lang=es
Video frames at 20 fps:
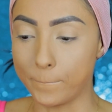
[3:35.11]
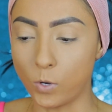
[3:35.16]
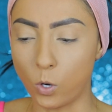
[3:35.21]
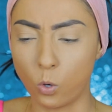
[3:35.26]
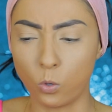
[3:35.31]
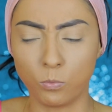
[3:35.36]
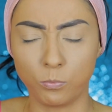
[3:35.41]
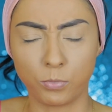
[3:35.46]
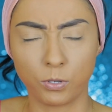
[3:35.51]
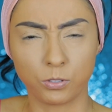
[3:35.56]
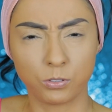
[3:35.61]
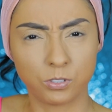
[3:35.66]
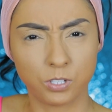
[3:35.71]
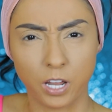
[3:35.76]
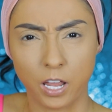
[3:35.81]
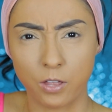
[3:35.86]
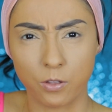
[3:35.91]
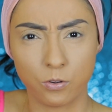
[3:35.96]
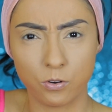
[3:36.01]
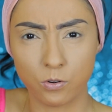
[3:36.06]
o un
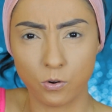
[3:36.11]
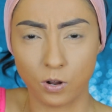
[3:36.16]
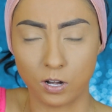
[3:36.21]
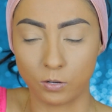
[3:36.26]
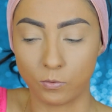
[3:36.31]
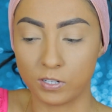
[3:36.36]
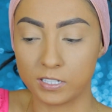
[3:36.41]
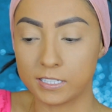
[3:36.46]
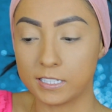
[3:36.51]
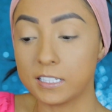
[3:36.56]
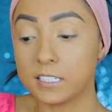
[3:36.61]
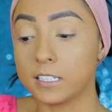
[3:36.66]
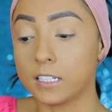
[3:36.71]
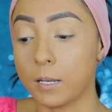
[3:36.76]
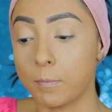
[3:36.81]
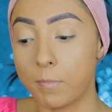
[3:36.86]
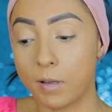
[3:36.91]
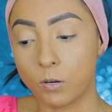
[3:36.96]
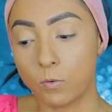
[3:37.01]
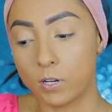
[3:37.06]
bronceador o algo así.
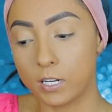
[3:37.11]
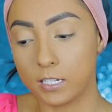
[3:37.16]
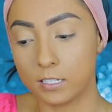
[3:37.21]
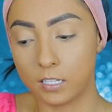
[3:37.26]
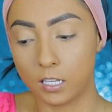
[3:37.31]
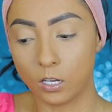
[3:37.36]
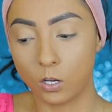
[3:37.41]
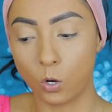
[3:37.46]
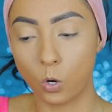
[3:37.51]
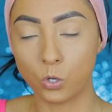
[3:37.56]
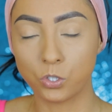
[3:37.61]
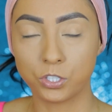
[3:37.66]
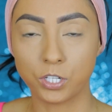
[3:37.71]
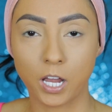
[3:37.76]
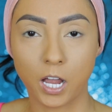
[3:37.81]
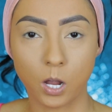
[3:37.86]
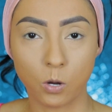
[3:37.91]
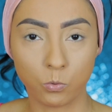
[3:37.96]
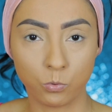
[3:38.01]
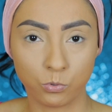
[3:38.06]
Sin embargo, aquí tengo
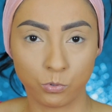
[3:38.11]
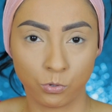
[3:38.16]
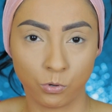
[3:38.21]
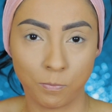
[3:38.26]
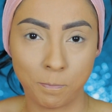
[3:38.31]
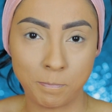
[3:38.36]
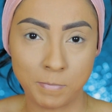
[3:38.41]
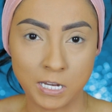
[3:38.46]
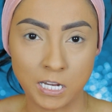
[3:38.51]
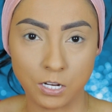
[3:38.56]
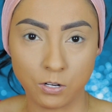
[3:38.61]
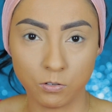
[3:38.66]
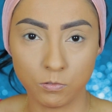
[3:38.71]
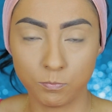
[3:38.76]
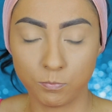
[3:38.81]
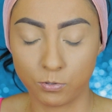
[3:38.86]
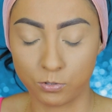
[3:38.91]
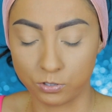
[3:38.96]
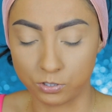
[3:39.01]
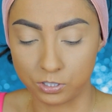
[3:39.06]
ya uno mío
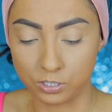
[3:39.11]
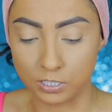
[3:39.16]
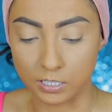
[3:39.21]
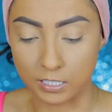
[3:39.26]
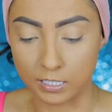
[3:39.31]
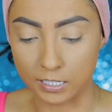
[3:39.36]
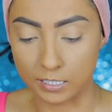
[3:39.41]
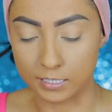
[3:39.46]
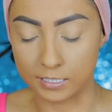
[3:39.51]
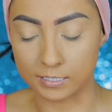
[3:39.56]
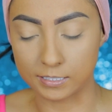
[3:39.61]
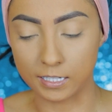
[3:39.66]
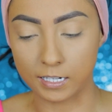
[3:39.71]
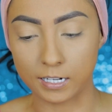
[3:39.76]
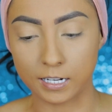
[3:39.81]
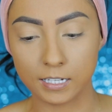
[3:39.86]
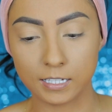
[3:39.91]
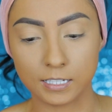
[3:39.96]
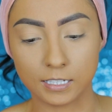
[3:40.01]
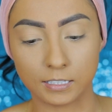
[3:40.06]
por si en esta
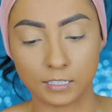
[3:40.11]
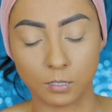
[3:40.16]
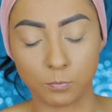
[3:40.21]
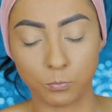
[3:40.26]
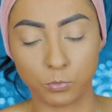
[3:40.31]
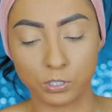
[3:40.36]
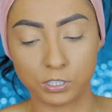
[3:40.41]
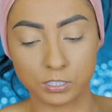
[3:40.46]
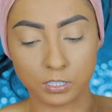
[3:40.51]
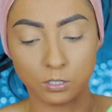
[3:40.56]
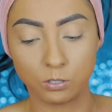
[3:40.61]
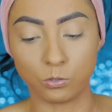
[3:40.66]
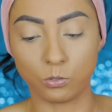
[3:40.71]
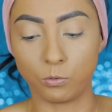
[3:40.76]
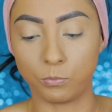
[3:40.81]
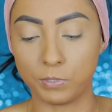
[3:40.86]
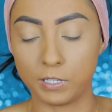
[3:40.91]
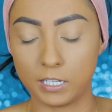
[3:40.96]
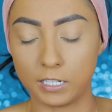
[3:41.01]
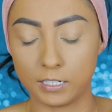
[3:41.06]
cajita pues
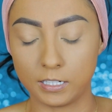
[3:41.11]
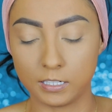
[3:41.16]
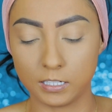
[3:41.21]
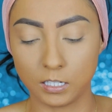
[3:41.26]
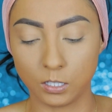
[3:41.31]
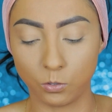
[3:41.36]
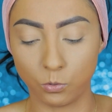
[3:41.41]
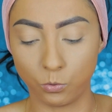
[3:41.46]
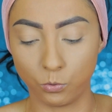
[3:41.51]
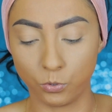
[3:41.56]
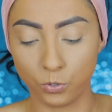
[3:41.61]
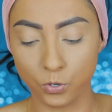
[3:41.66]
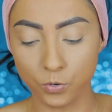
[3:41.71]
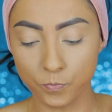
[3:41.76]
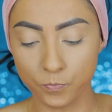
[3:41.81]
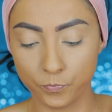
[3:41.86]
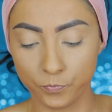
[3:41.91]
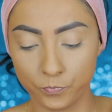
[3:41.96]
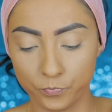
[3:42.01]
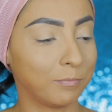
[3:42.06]
no viene
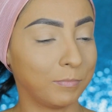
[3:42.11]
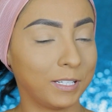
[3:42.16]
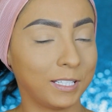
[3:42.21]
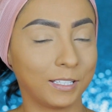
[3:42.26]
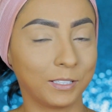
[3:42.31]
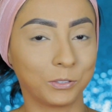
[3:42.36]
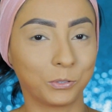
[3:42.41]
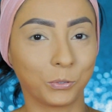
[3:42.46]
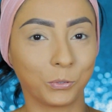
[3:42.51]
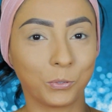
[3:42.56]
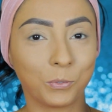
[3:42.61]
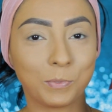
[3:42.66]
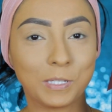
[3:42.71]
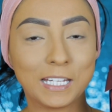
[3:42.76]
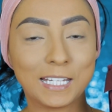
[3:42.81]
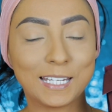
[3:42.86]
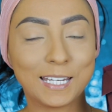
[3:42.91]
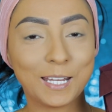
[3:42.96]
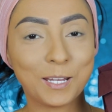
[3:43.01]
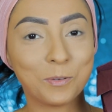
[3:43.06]
ninguno. Miren, todo
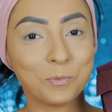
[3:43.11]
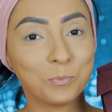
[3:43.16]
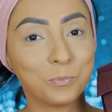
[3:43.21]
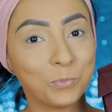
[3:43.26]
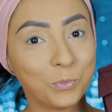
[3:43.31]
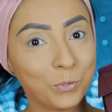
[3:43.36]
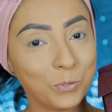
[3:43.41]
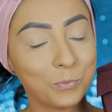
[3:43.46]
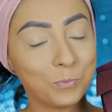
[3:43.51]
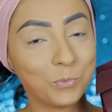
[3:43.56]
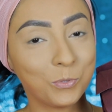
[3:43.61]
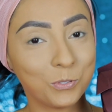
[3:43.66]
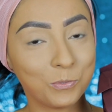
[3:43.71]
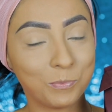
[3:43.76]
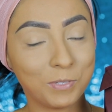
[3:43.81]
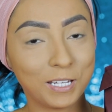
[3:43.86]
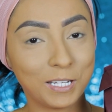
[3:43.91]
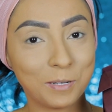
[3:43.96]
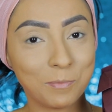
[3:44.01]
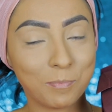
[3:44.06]
viene muy muy
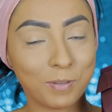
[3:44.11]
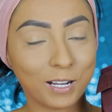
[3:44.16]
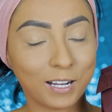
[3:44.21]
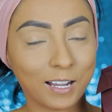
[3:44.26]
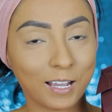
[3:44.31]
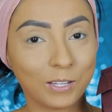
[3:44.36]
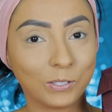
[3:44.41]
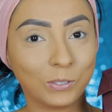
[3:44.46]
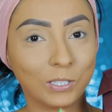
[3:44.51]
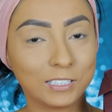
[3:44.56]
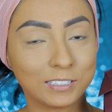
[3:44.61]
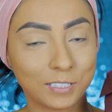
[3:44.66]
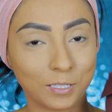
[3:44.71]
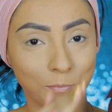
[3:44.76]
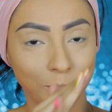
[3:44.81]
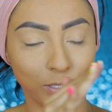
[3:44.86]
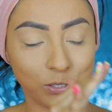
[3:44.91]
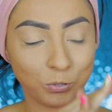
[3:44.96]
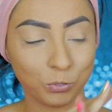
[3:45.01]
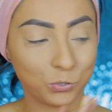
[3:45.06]
bien empacado. Les
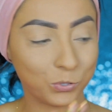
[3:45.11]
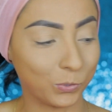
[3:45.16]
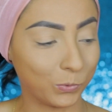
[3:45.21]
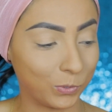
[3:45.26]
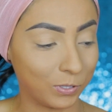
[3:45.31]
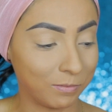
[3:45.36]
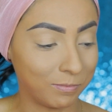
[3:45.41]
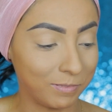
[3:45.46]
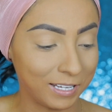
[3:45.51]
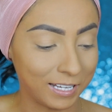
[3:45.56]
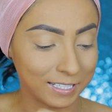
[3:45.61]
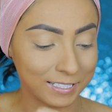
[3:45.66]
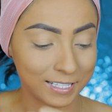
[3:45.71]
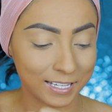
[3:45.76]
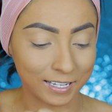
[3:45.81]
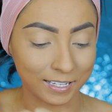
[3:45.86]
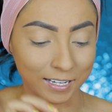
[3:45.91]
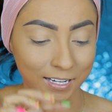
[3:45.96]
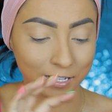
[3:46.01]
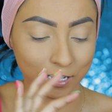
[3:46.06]
repito, yo volví a
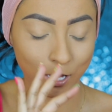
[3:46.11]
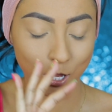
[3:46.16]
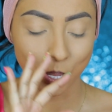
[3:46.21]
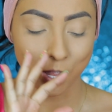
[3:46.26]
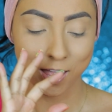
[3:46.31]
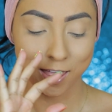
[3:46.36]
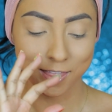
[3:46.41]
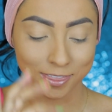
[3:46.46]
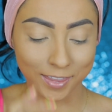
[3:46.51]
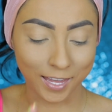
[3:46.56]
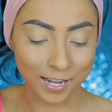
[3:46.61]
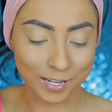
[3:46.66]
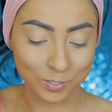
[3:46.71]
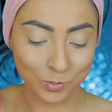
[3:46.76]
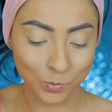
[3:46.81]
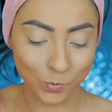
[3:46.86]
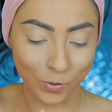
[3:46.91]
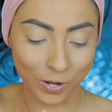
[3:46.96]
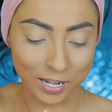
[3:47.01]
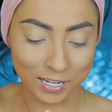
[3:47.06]
cerrar
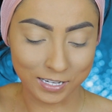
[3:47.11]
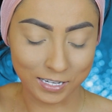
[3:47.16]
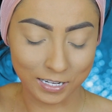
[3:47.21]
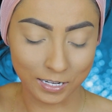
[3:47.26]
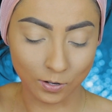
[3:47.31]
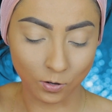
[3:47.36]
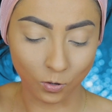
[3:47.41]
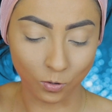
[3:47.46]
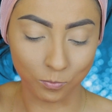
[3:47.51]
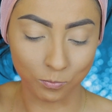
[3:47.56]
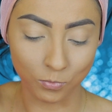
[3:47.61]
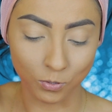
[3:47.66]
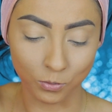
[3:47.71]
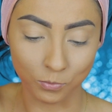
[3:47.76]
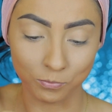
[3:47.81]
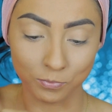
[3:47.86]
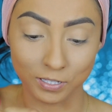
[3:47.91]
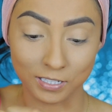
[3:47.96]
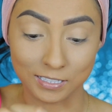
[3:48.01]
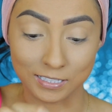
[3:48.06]
tal cual y
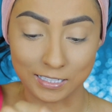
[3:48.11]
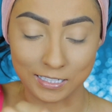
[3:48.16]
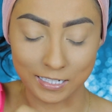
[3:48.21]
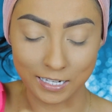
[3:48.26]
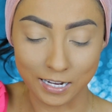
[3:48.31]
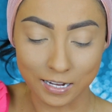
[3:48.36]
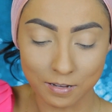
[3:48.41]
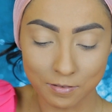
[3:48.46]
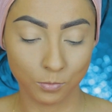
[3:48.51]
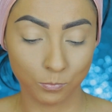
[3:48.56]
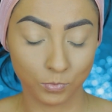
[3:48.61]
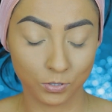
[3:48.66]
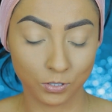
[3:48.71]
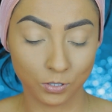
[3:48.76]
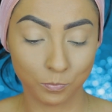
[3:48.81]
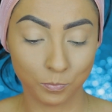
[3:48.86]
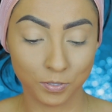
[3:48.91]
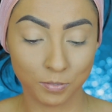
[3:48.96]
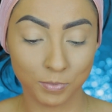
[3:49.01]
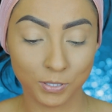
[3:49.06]
como venía.
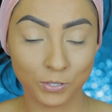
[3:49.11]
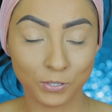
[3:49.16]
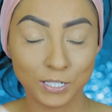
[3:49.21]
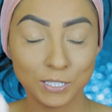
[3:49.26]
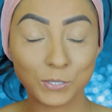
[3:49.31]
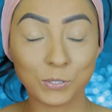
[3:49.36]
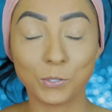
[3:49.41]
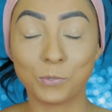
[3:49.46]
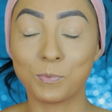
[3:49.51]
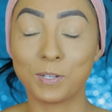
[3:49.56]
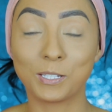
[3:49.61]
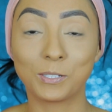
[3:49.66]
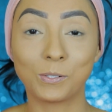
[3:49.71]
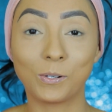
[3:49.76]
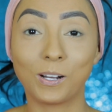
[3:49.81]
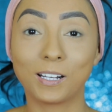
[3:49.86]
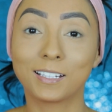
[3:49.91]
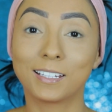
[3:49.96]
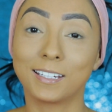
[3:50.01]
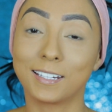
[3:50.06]
Bueno, lo primero que estoy
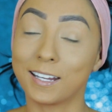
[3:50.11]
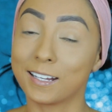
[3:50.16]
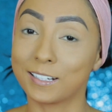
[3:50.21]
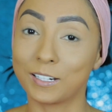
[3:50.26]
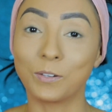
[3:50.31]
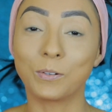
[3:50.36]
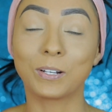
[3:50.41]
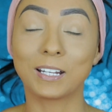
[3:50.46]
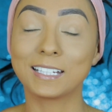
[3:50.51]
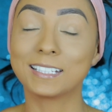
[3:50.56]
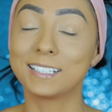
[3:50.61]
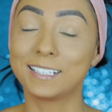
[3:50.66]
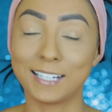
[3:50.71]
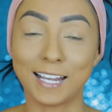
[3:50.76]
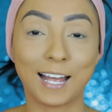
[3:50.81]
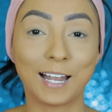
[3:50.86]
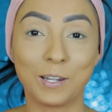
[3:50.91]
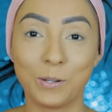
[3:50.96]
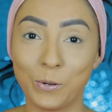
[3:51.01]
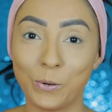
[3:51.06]
viendo aquí, que creo que
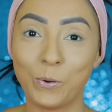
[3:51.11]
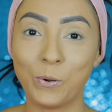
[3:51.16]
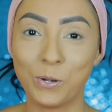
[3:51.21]
ya lo